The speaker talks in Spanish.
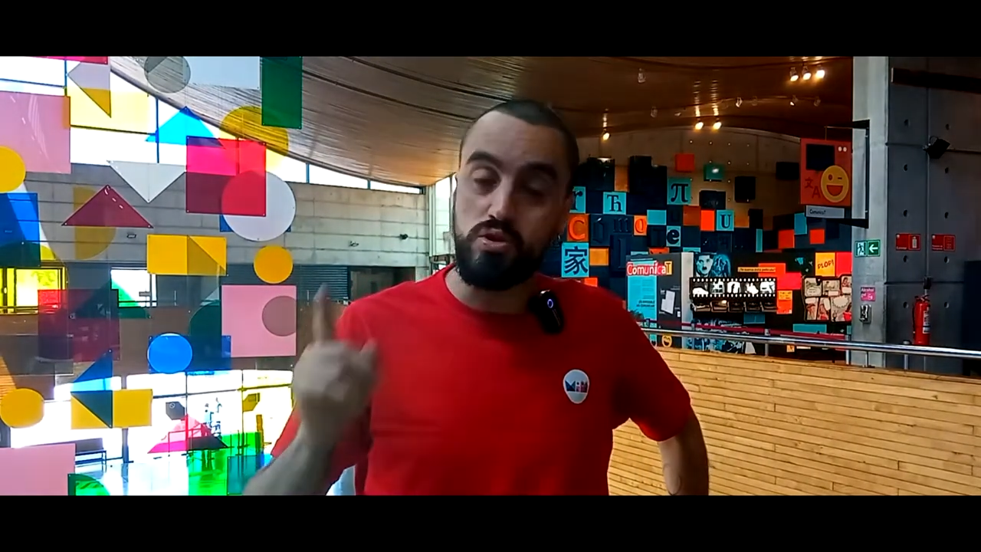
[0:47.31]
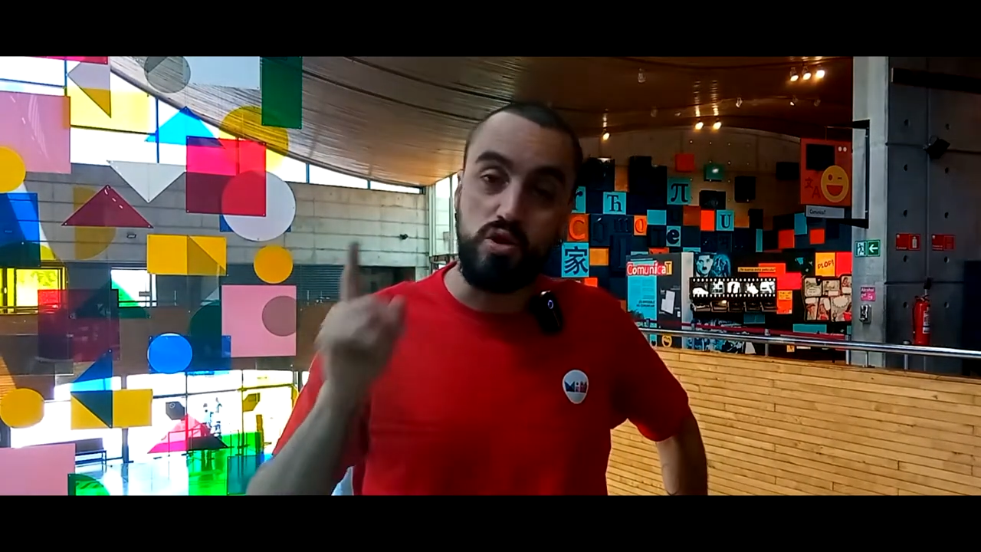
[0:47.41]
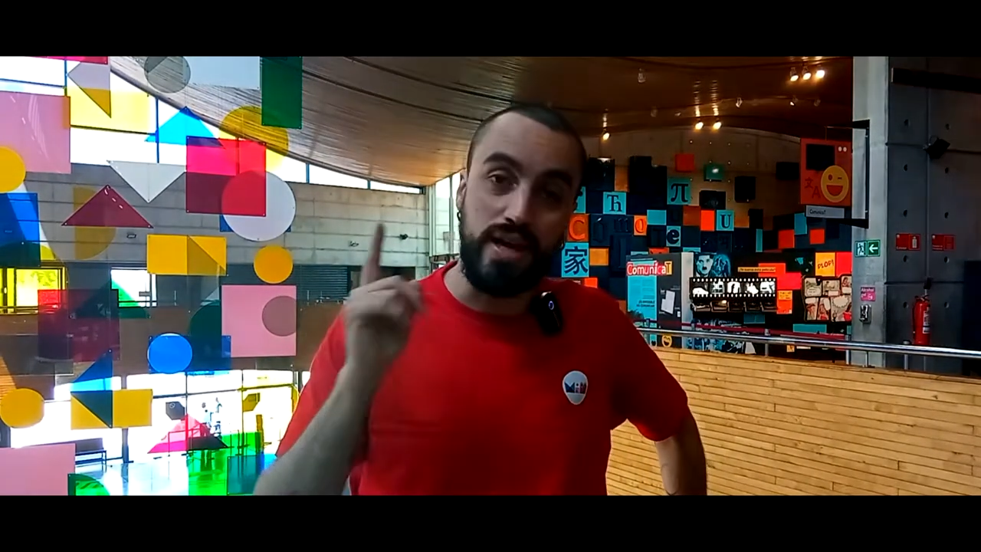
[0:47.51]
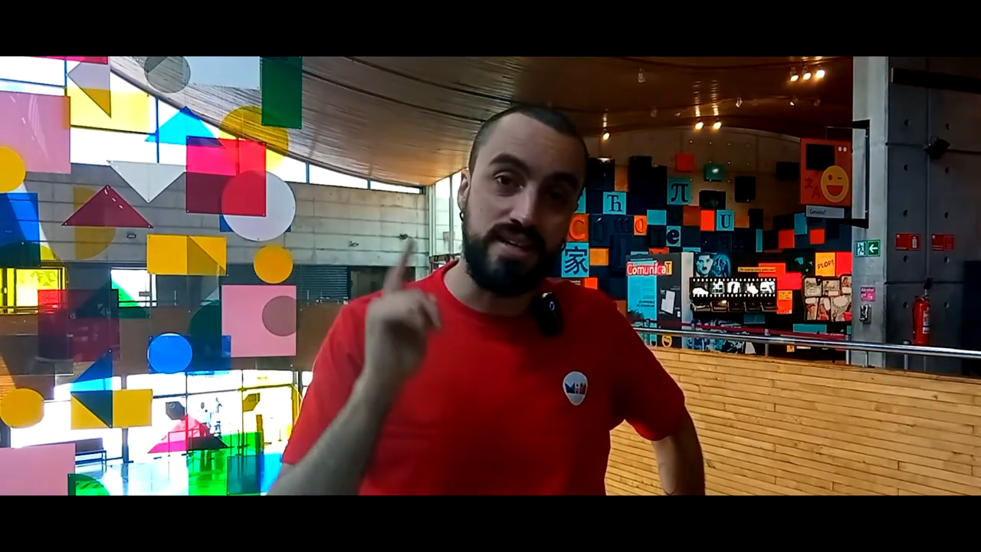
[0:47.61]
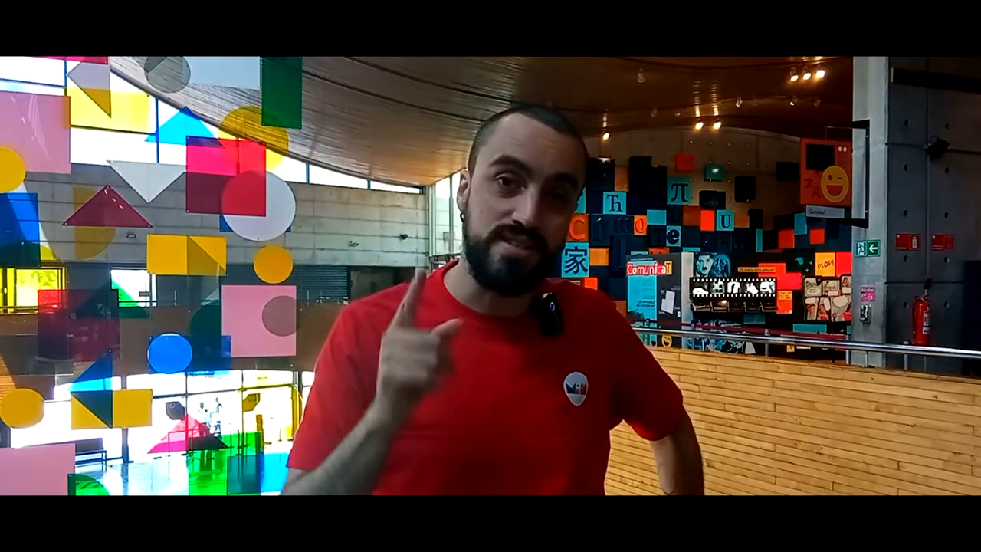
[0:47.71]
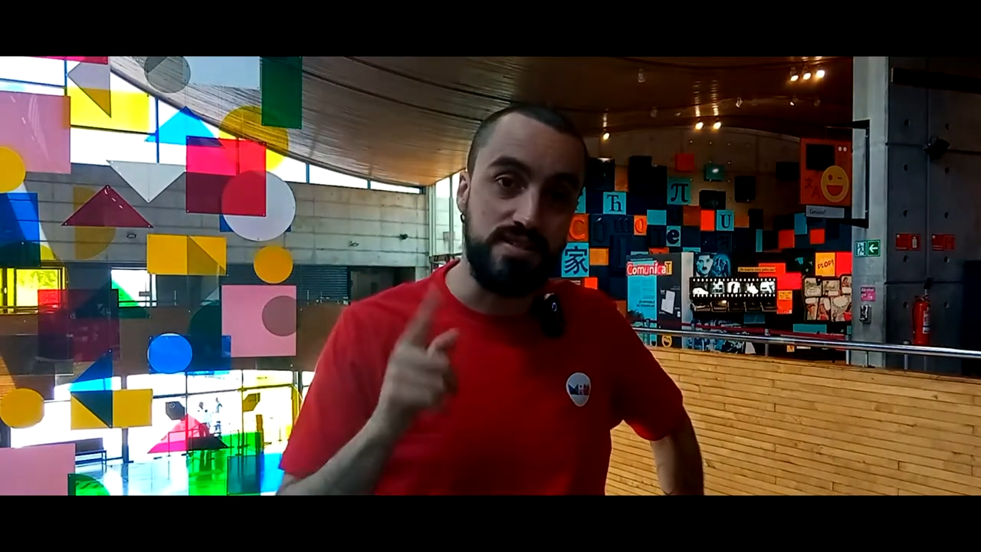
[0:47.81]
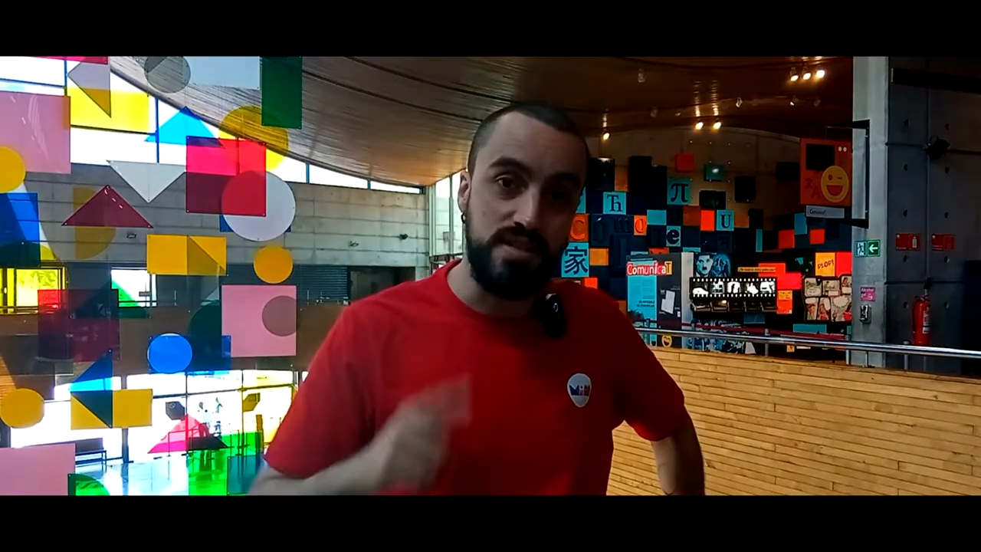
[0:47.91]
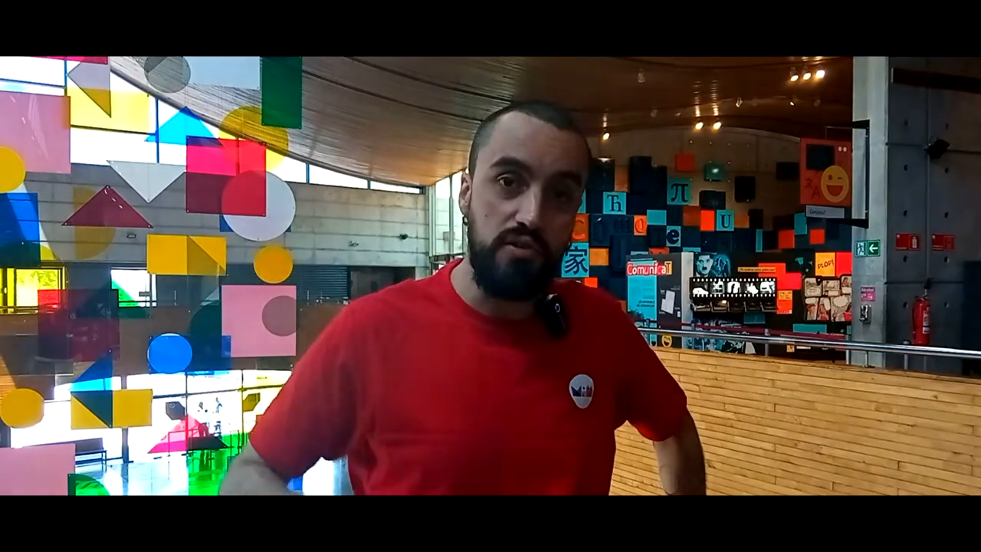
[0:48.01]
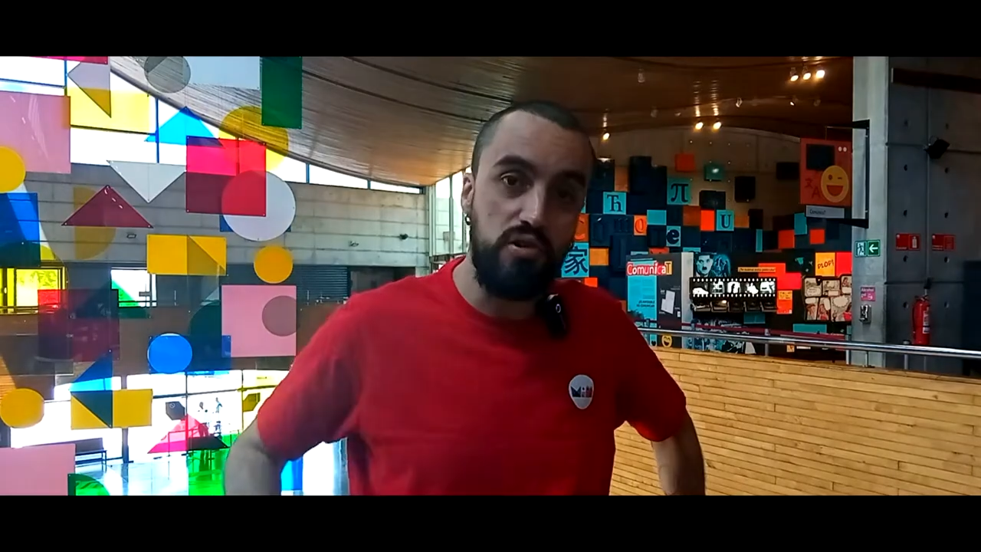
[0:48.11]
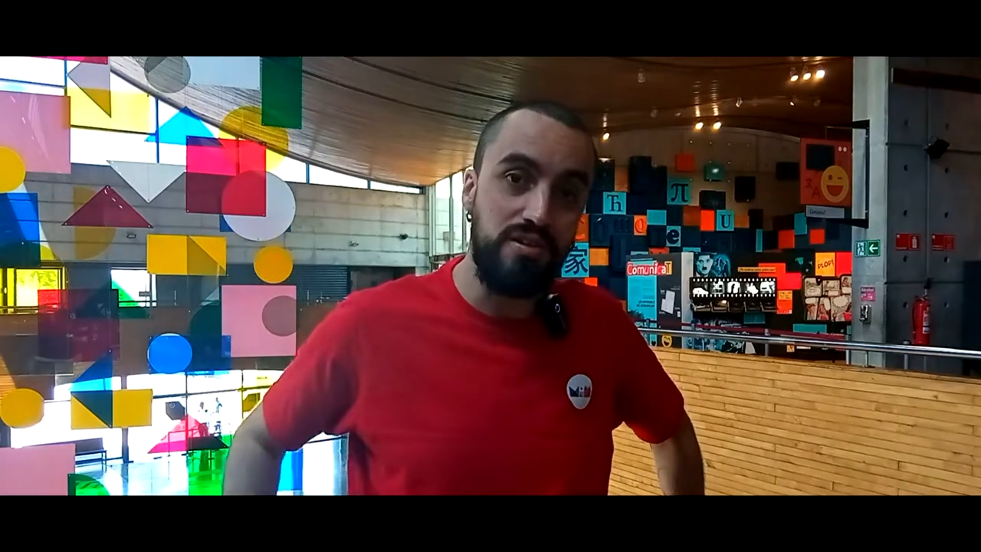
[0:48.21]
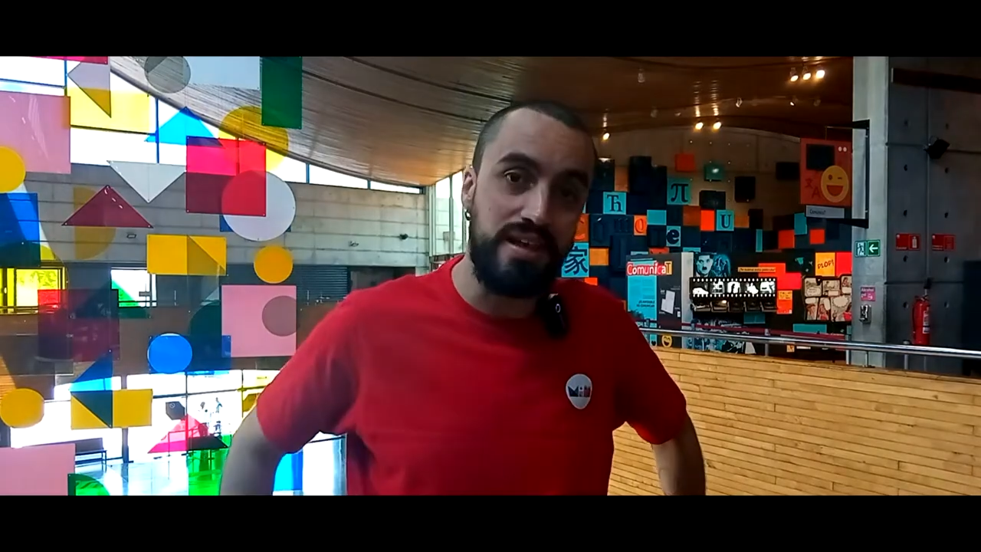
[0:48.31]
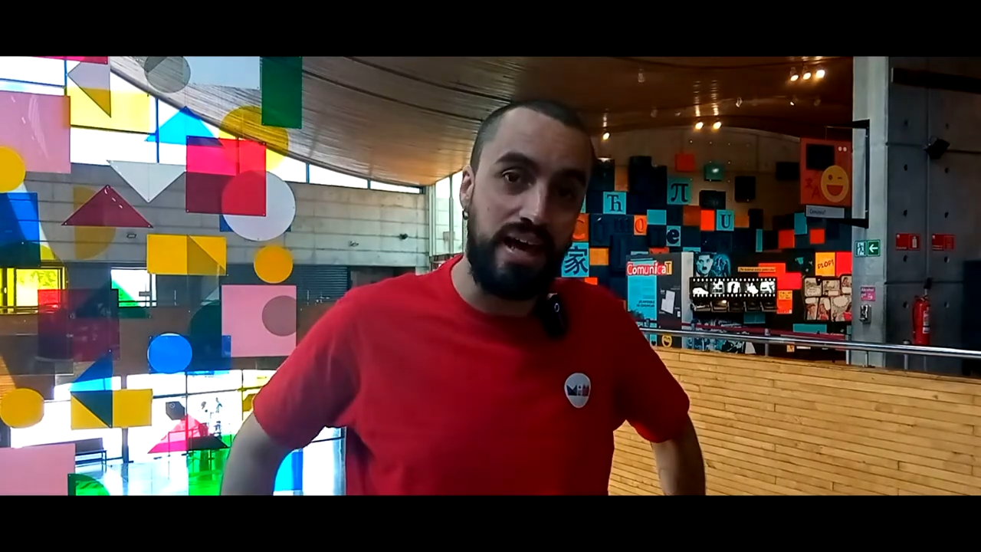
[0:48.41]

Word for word: uso excesivo